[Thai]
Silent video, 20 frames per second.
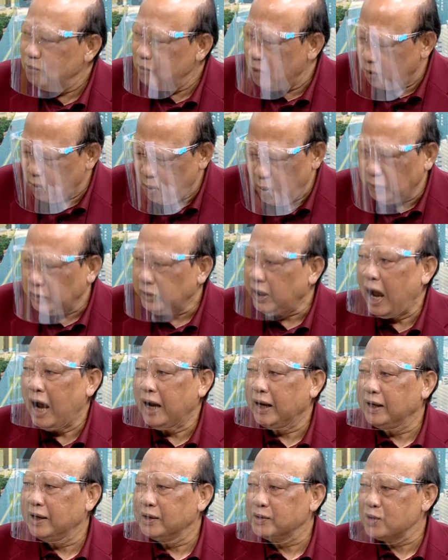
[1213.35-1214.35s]
บอกคนไท
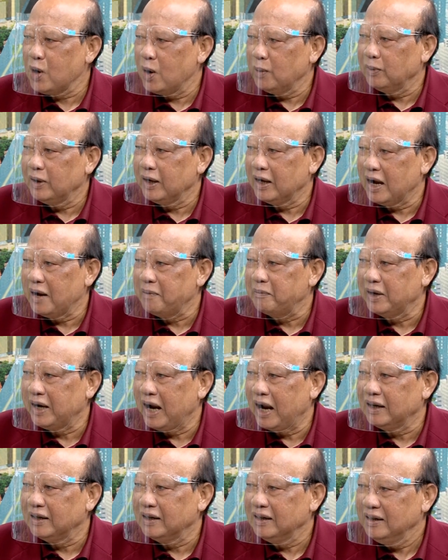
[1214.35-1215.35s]
ยเนี่ยชอบเล่นการพ
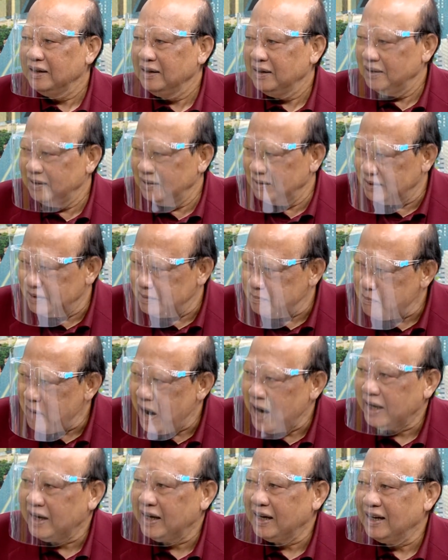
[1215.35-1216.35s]
นันหรือ
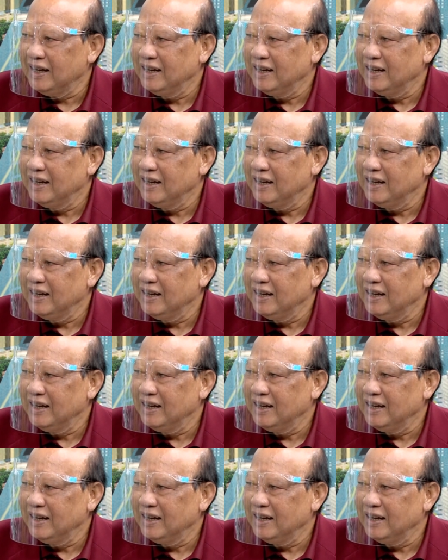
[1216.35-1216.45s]
ไม่